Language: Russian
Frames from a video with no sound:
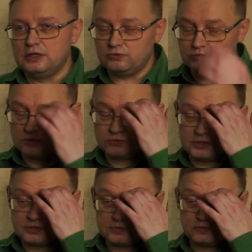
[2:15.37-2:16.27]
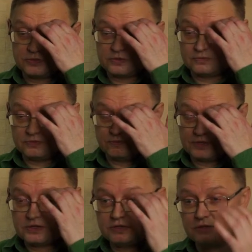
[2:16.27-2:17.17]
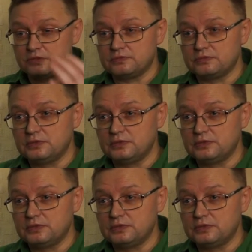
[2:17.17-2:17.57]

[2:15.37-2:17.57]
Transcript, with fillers: Вот как у нас, допустим, в России